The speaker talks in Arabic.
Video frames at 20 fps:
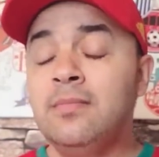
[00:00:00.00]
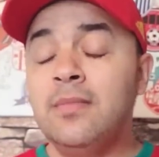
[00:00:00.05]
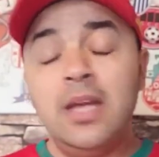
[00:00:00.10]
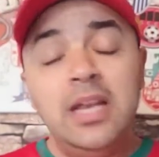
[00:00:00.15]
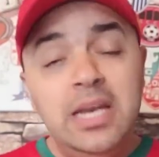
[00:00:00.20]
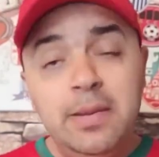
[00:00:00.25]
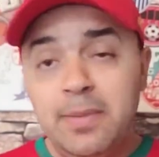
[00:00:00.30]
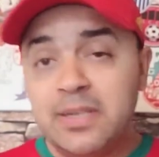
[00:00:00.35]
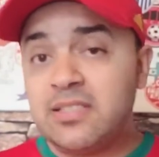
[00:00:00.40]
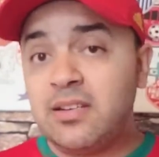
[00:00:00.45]

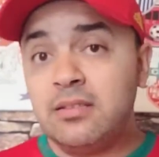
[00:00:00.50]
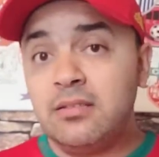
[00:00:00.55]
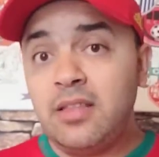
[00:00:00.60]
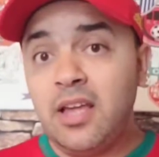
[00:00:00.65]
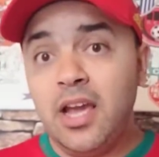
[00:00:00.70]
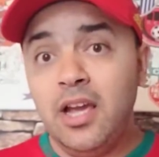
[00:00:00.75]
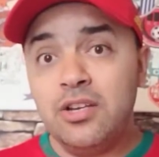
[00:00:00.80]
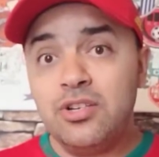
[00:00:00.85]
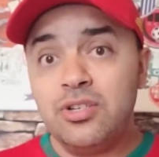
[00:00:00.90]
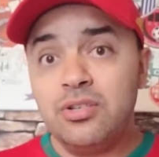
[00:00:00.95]
اللي ما
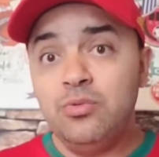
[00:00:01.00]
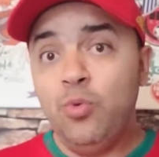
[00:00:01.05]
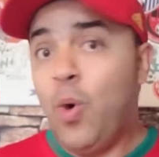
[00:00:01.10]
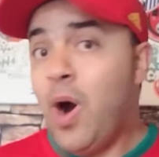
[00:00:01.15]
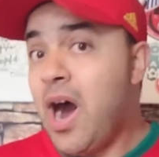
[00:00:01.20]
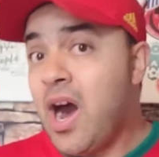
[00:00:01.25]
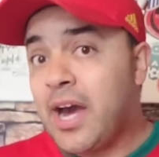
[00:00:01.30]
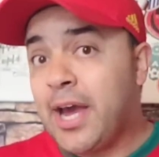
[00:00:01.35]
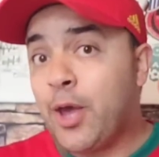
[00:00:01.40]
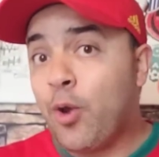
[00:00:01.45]
تضيعش
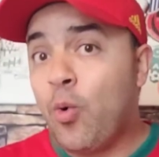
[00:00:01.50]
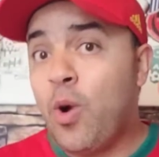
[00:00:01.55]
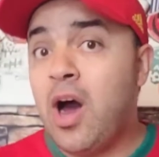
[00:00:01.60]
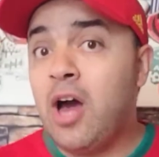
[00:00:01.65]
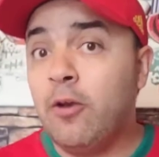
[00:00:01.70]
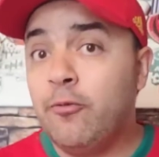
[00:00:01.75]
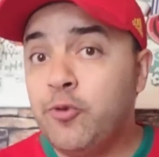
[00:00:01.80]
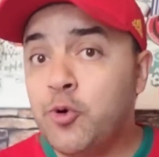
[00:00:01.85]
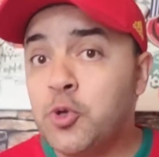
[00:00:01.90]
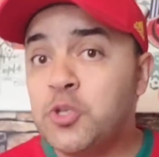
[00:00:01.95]
واخرها
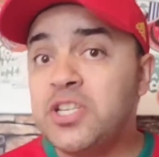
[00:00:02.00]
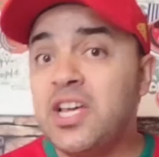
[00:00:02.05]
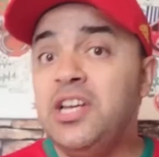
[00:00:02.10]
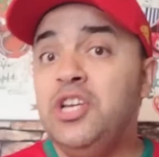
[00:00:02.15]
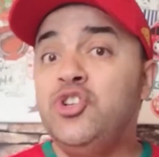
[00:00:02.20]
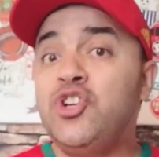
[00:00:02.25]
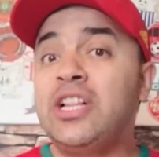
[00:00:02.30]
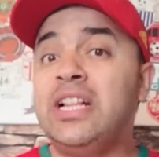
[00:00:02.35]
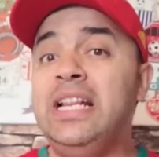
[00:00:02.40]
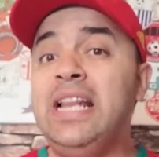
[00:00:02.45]
الفرصه اللي
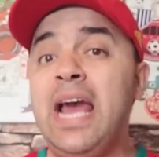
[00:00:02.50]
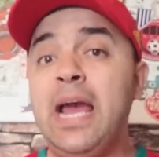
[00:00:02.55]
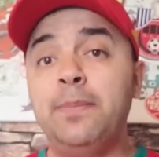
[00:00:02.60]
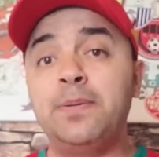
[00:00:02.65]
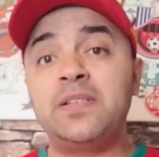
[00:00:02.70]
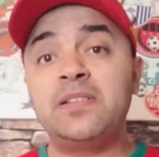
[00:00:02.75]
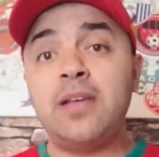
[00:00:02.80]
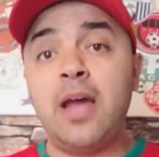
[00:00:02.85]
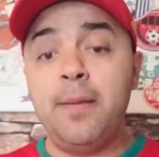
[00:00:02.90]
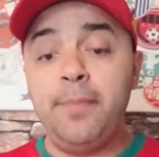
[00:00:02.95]
جات اللاعب
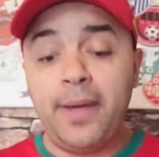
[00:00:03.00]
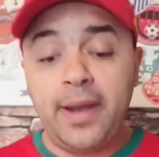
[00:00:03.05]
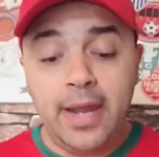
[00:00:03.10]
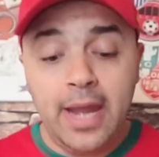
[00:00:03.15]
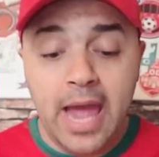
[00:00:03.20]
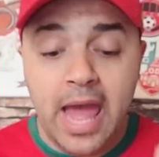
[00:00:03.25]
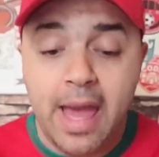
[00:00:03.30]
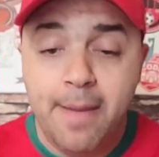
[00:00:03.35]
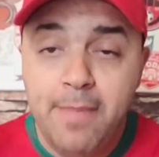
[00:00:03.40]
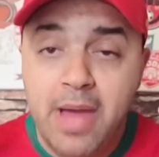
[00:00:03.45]
الصابري
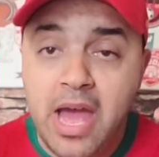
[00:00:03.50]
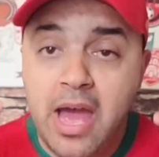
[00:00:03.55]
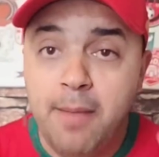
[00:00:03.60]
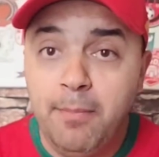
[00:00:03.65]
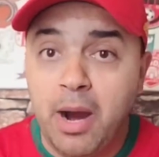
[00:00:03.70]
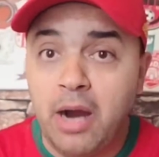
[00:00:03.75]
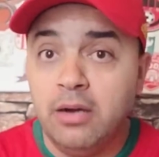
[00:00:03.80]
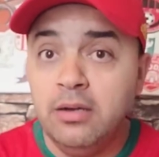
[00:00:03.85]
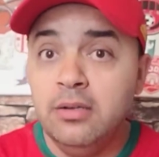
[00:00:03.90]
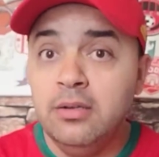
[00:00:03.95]

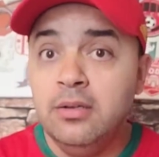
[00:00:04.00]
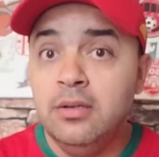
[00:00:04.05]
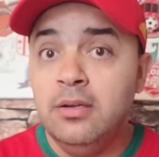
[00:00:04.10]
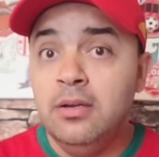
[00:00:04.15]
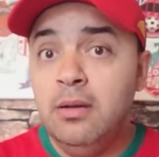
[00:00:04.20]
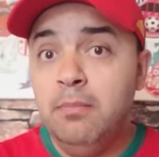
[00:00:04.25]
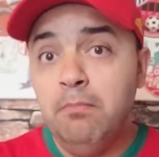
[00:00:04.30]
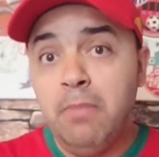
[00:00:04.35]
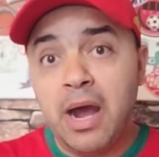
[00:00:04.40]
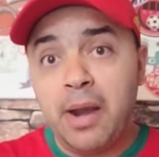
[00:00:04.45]
امام
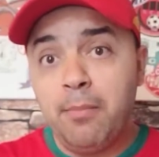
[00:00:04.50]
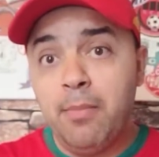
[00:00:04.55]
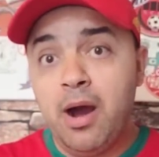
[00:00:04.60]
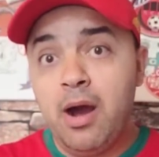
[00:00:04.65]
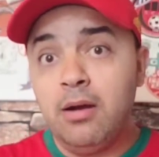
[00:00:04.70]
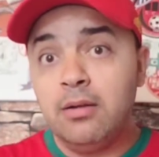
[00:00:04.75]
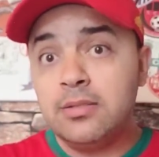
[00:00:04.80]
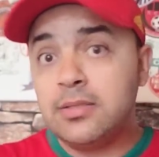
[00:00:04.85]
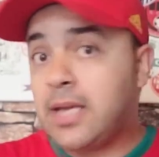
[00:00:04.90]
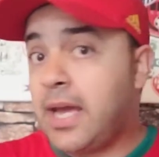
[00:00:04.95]

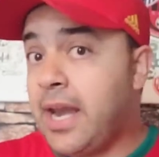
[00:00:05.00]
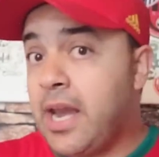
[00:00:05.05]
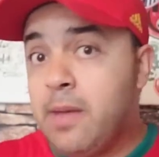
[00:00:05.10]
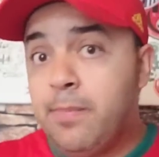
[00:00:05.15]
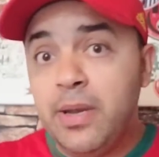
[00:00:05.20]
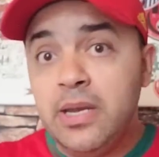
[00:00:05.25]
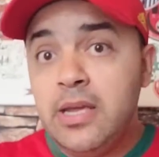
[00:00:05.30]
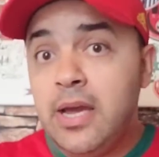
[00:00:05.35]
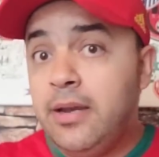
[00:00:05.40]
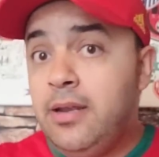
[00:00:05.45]
مرمى
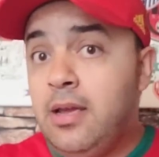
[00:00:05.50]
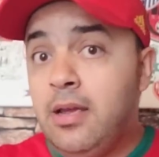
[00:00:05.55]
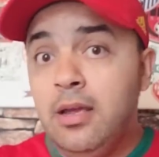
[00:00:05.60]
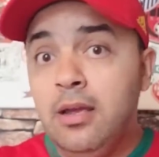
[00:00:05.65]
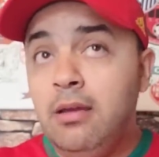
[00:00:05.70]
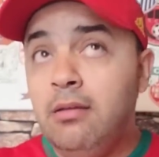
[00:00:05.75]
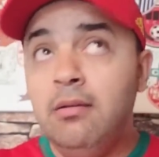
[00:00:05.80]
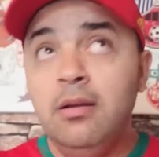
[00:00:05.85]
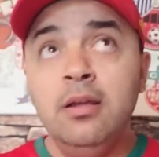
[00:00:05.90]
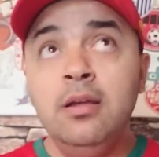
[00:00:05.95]
تقريبا
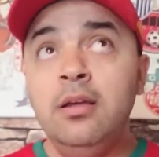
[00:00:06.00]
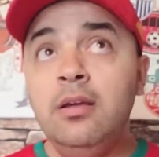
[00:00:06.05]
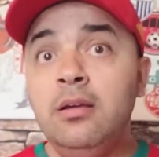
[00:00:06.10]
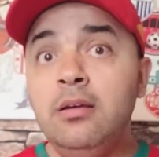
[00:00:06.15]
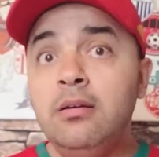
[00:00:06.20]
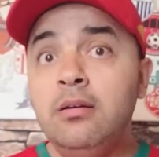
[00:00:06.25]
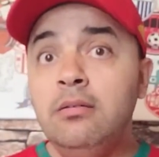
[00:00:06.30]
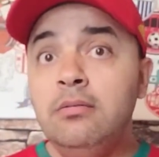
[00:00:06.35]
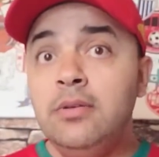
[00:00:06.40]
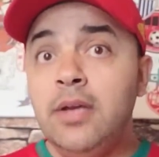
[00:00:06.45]
يعني
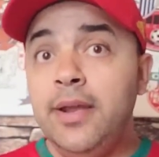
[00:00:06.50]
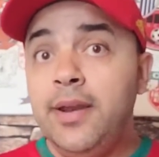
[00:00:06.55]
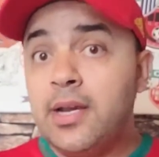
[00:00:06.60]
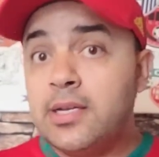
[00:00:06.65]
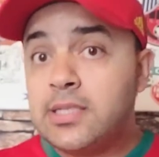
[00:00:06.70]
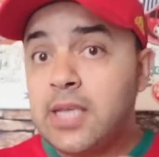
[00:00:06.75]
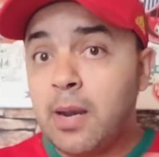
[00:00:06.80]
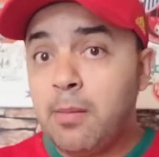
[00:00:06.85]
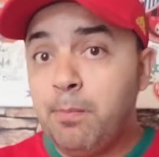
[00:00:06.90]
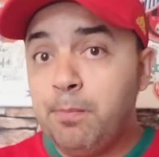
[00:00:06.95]
يعني
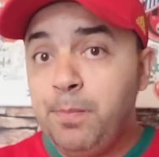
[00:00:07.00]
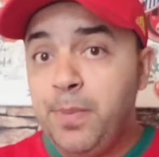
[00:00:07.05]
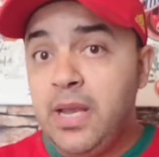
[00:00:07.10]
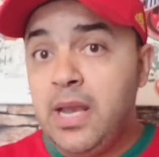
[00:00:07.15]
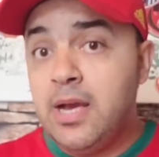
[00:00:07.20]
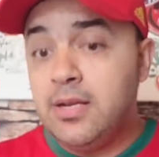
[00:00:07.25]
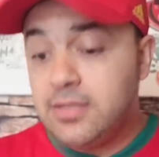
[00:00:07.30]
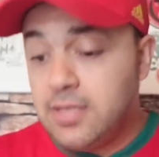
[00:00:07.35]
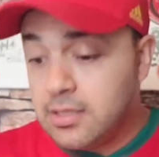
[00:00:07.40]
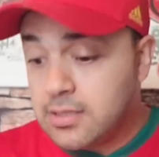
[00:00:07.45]
اكثر من
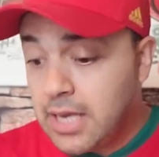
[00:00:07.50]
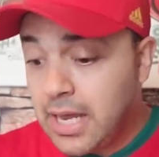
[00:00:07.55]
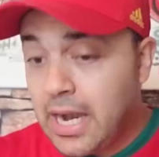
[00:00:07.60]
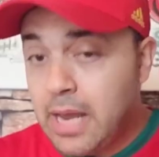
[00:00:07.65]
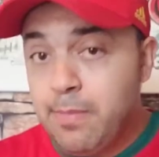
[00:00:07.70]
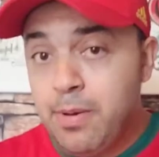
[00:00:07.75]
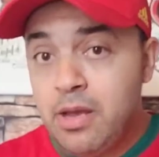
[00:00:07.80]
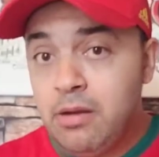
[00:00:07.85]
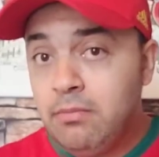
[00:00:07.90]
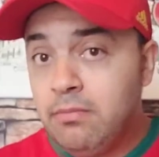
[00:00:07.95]
بيلانتي
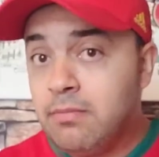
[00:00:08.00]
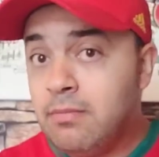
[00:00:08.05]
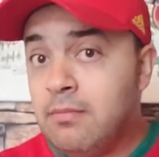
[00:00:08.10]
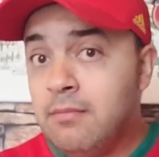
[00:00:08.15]
تقريبا